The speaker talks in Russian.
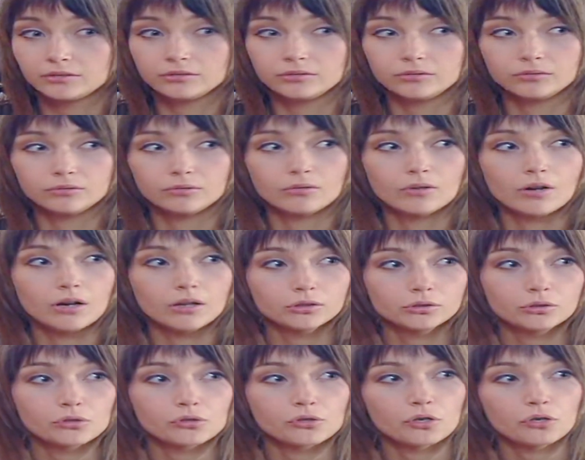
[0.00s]
Ну, а
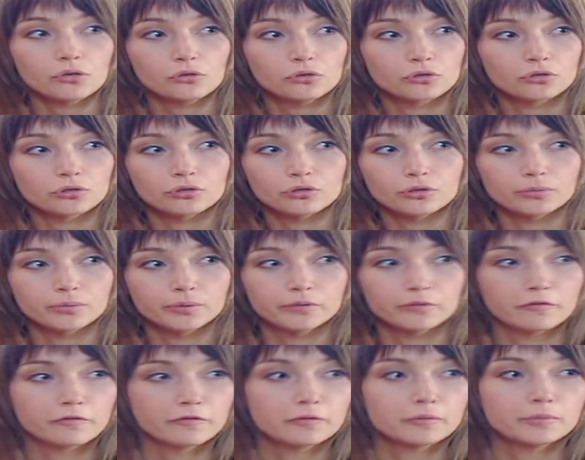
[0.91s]
кто захочет, чтобы
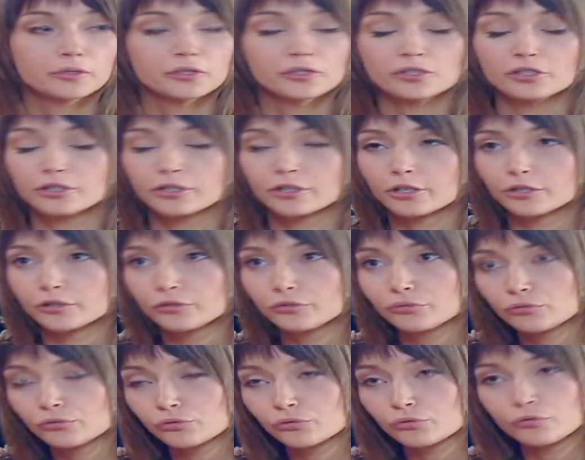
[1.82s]
его выбросили как
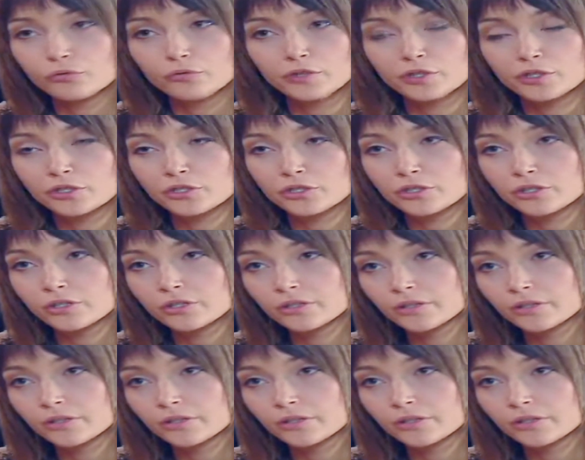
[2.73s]
ненужную вещь?